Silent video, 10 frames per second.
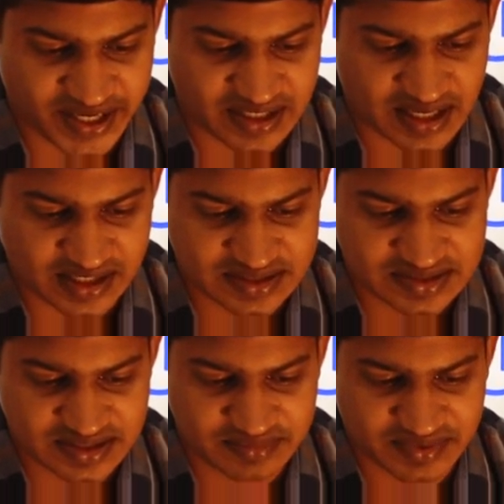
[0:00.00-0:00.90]
அண்ட்
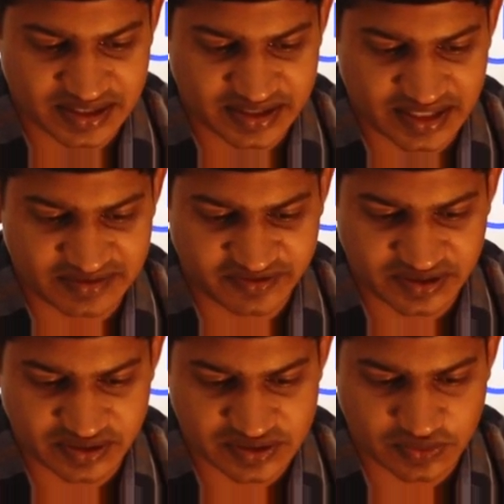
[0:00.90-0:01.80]
அகஸ்தியமலை
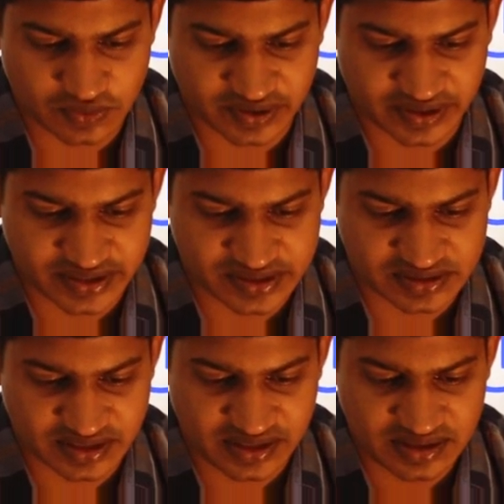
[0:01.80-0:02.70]
எலஃபண்ட் ரிசர்வ்
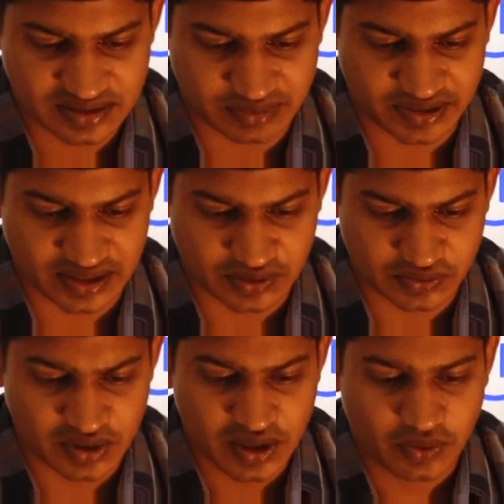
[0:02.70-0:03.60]
லொக்கேட்டட் இன் தமிழ்நாடு